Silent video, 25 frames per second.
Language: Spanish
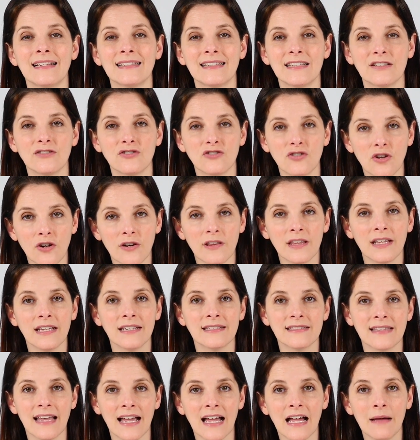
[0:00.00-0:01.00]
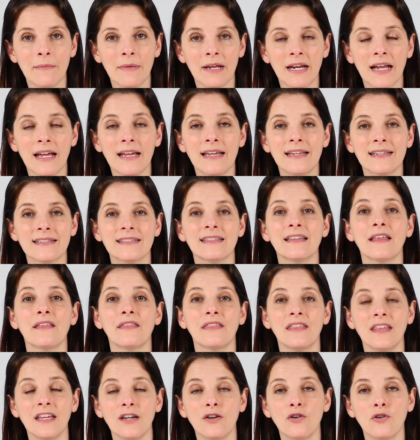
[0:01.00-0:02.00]
sensor de esta cámara es de
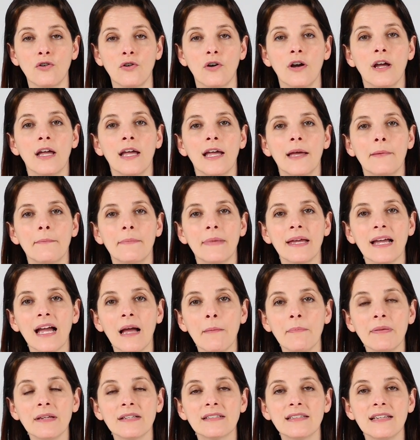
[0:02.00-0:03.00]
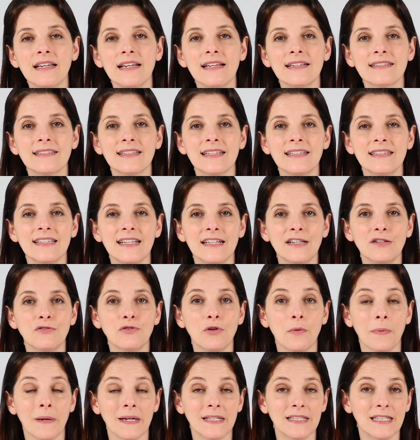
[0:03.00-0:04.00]
5 megapíxeles y tiene un
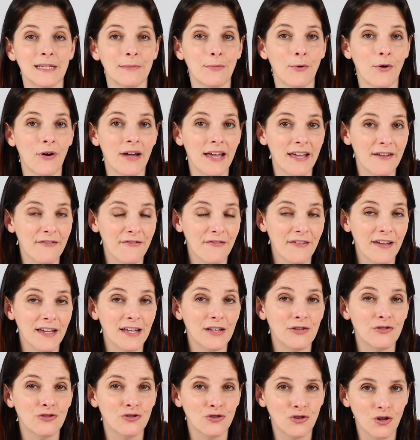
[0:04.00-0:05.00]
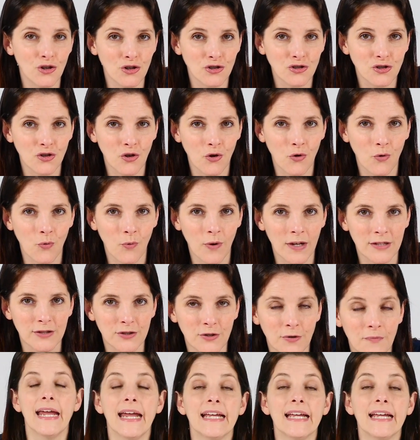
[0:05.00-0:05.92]
objetivo f2.4.